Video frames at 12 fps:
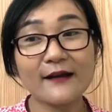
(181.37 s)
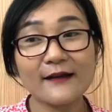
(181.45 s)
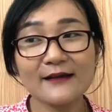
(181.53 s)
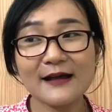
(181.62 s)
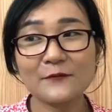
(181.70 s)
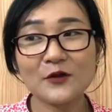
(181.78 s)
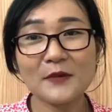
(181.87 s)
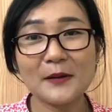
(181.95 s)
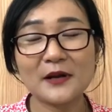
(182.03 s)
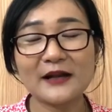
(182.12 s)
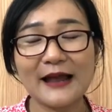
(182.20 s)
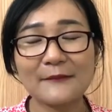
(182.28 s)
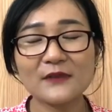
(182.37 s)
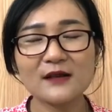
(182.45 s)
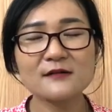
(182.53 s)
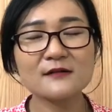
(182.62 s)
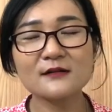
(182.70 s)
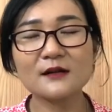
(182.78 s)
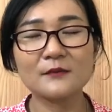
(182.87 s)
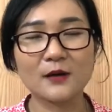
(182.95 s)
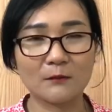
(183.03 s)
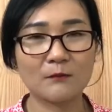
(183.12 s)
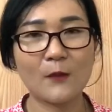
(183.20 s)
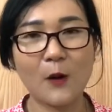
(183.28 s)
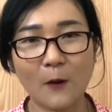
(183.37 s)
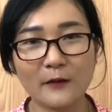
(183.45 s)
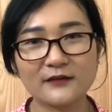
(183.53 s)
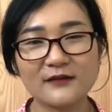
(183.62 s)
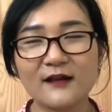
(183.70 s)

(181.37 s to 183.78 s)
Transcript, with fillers: kể làm cho mẹ mình cảm thấy rất là bực bội